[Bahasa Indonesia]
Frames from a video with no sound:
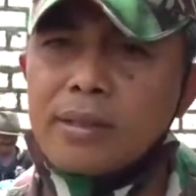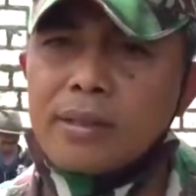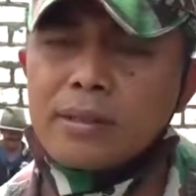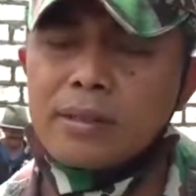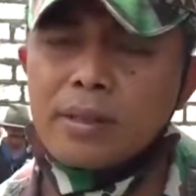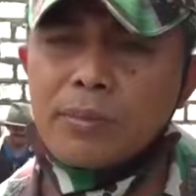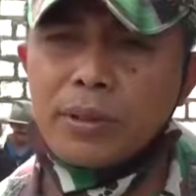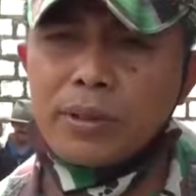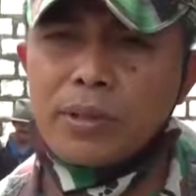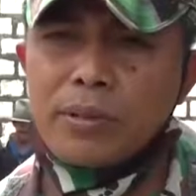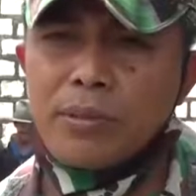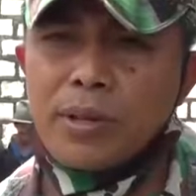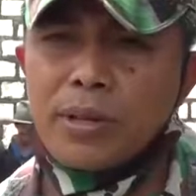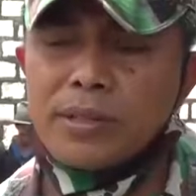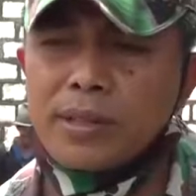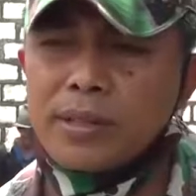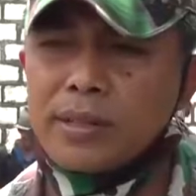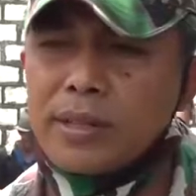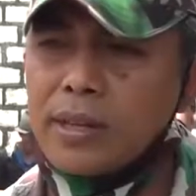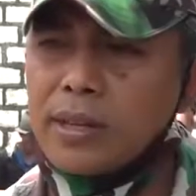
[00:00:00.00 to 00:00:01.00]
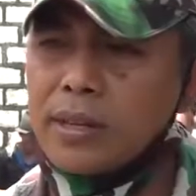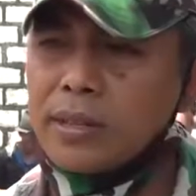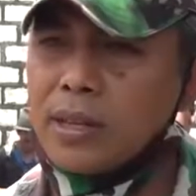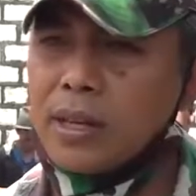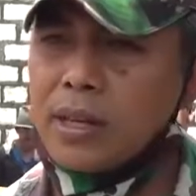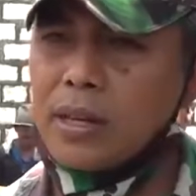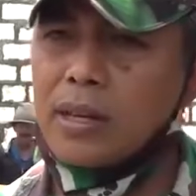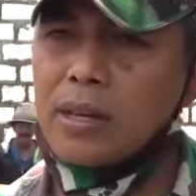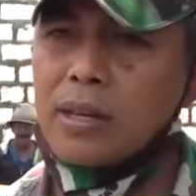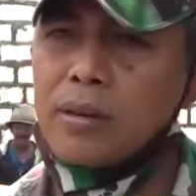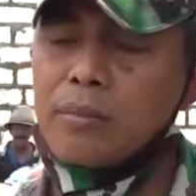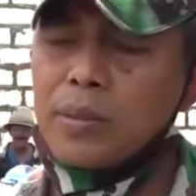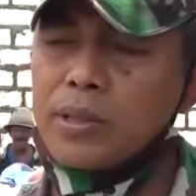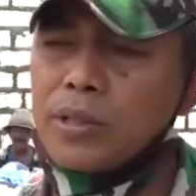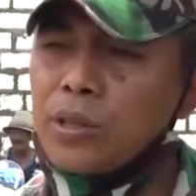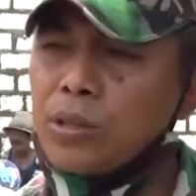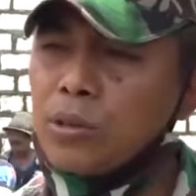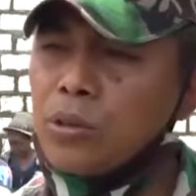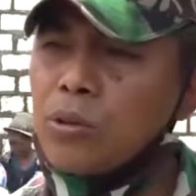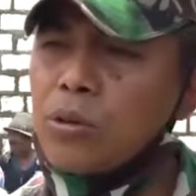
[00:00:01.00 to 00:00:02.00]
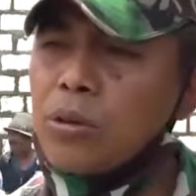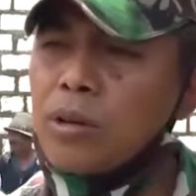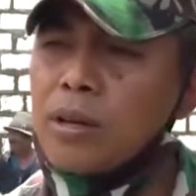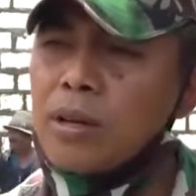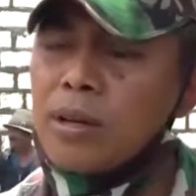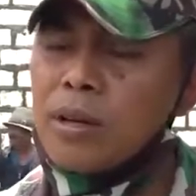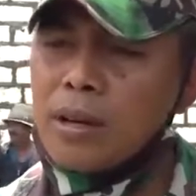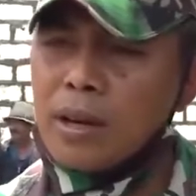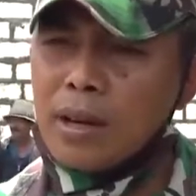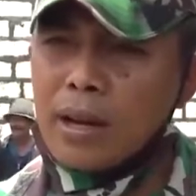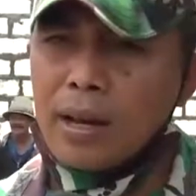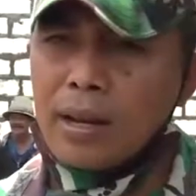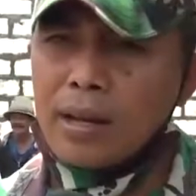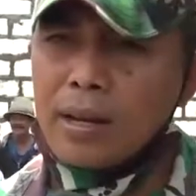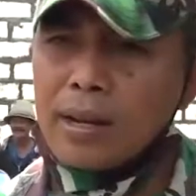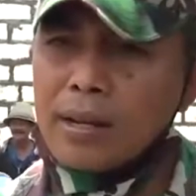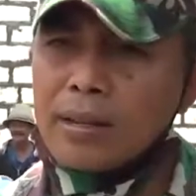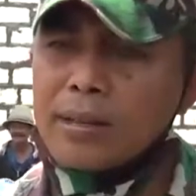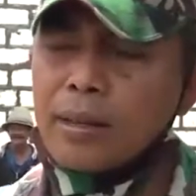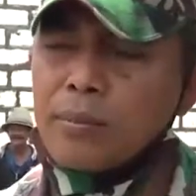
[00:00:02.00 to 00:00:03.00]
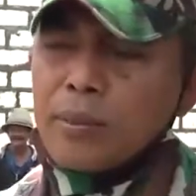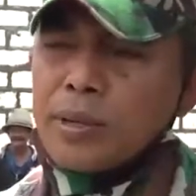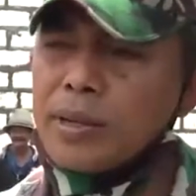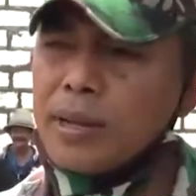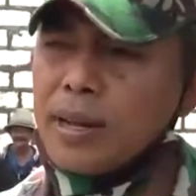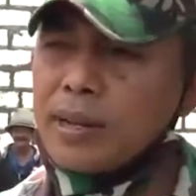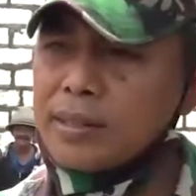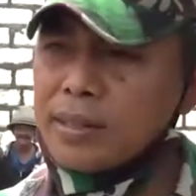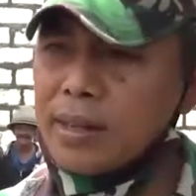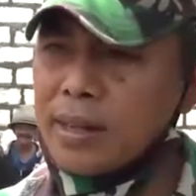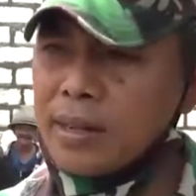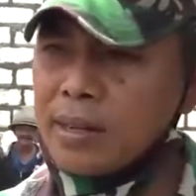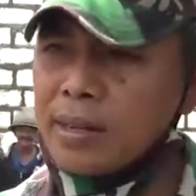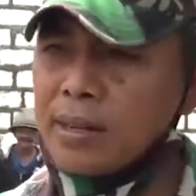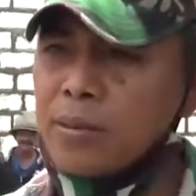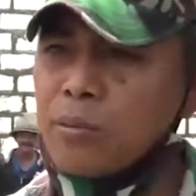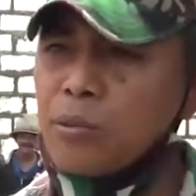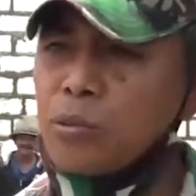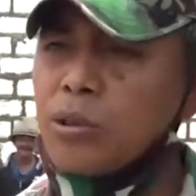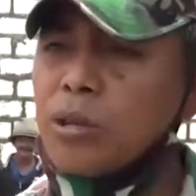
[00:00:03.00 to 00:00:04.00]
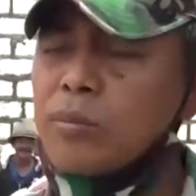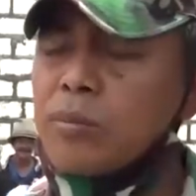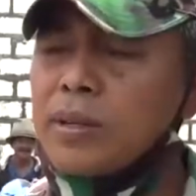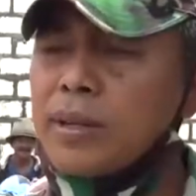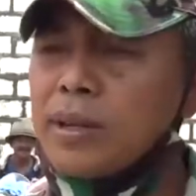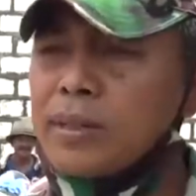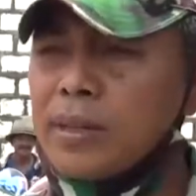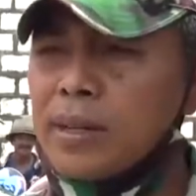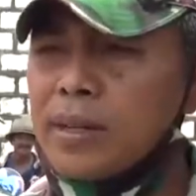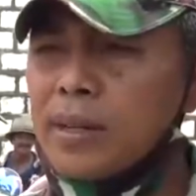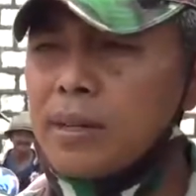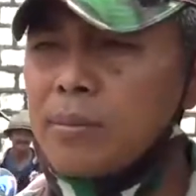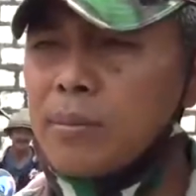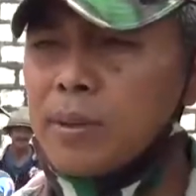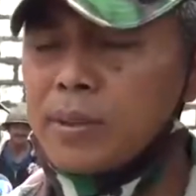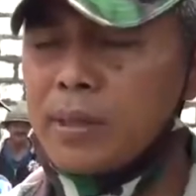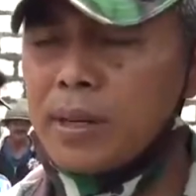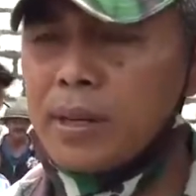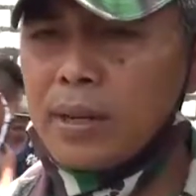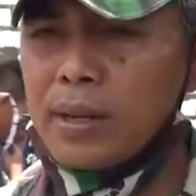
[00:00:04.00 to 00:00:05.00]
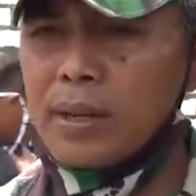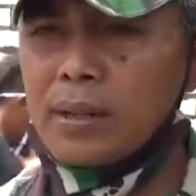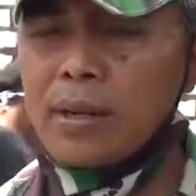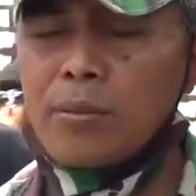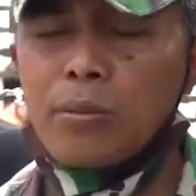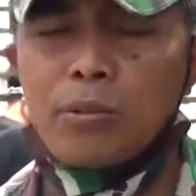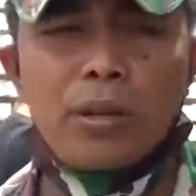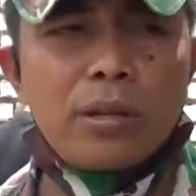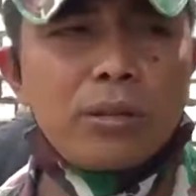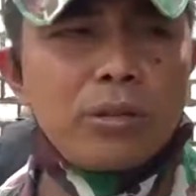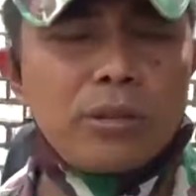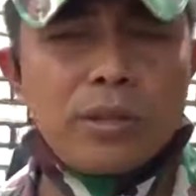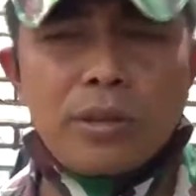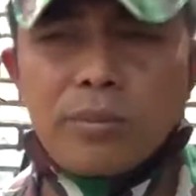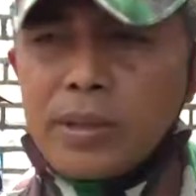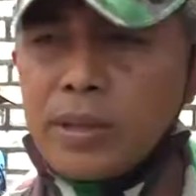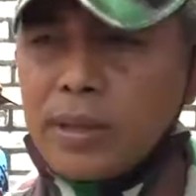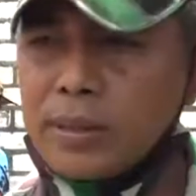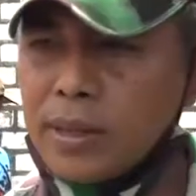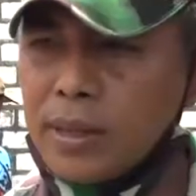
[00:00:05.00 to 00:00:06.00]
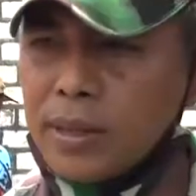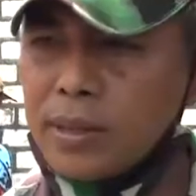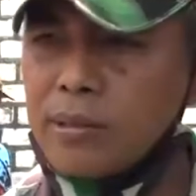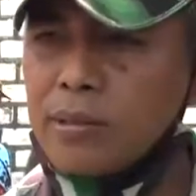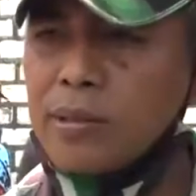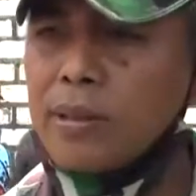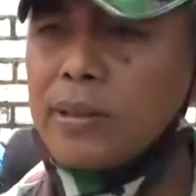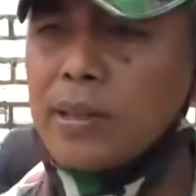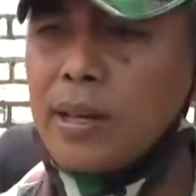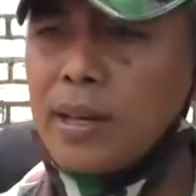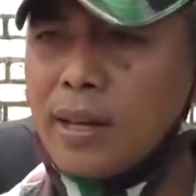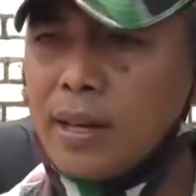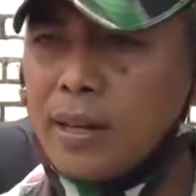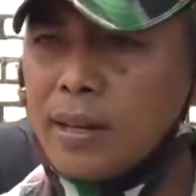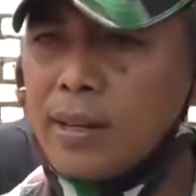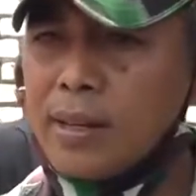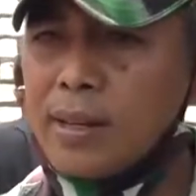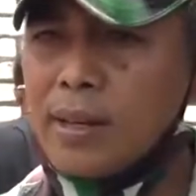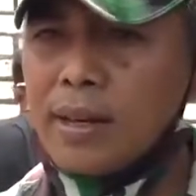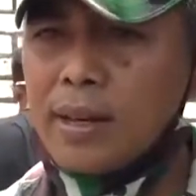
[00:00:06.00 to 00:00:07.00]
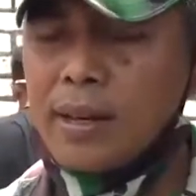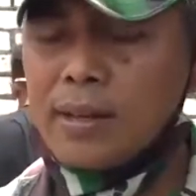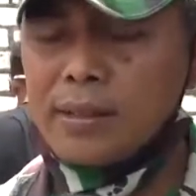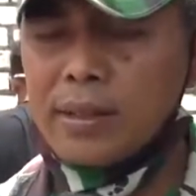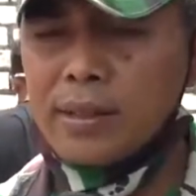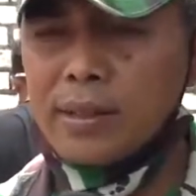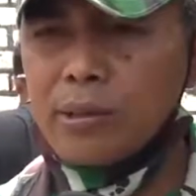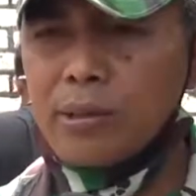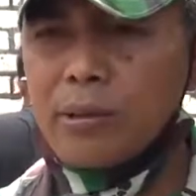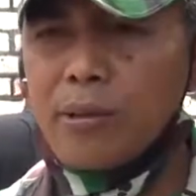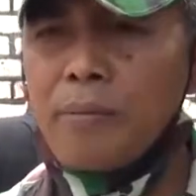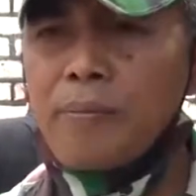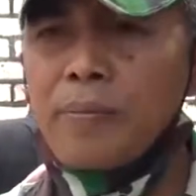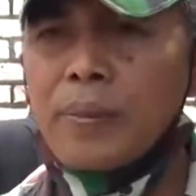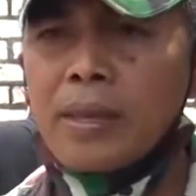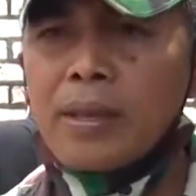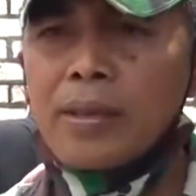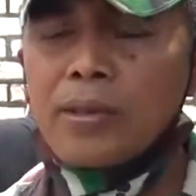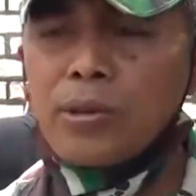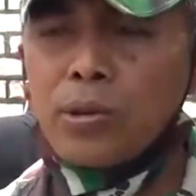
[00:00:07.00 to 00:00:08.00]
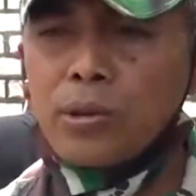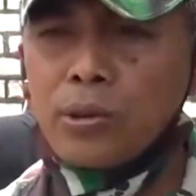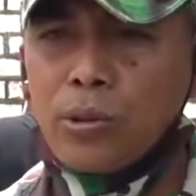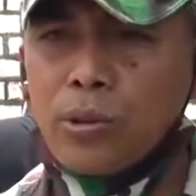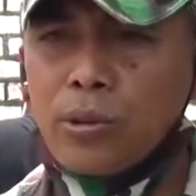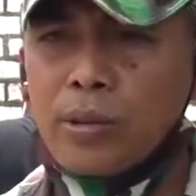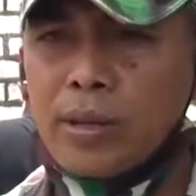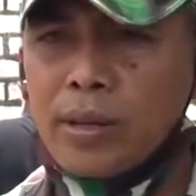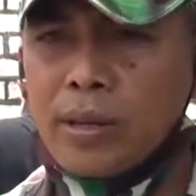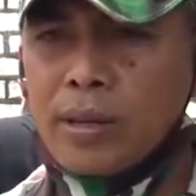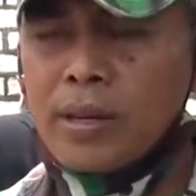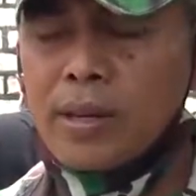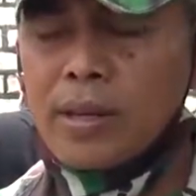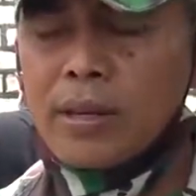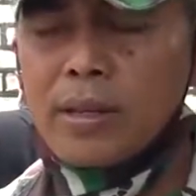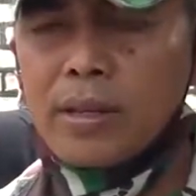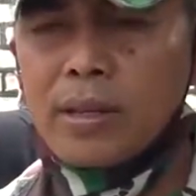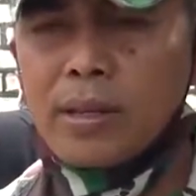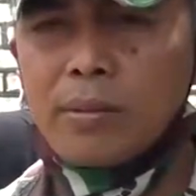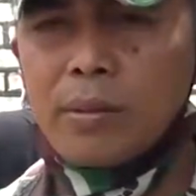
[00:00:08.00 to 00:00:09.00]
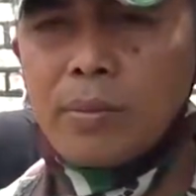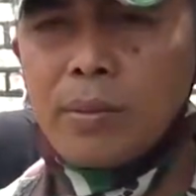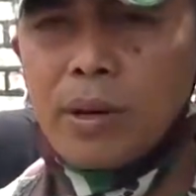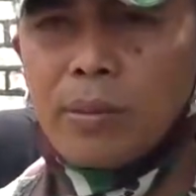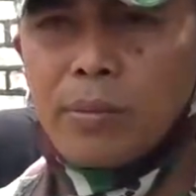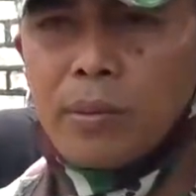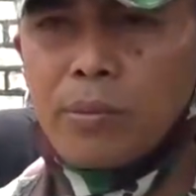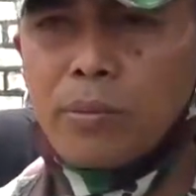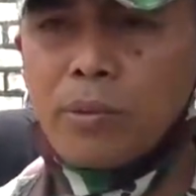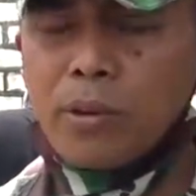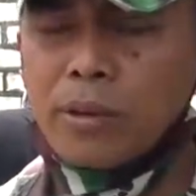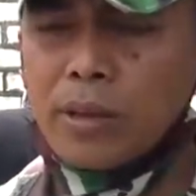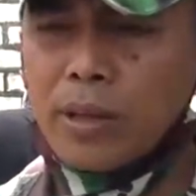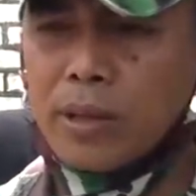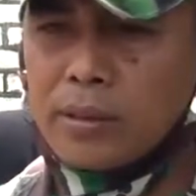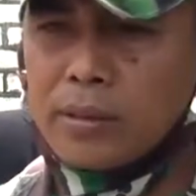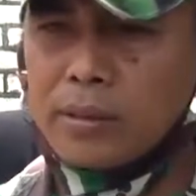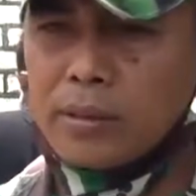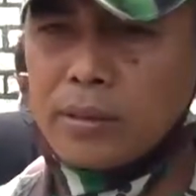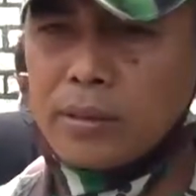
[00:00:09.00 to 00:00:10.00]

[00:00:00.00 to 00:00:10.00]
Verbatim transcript: seperti biasanya kita menyentuh hal-hal yang mendasar, kebutuhan mendasar dari masyarakat, kebutuhan sosial mendasar itu yang kita sentuh. Contohnya ada beberapa pembuatan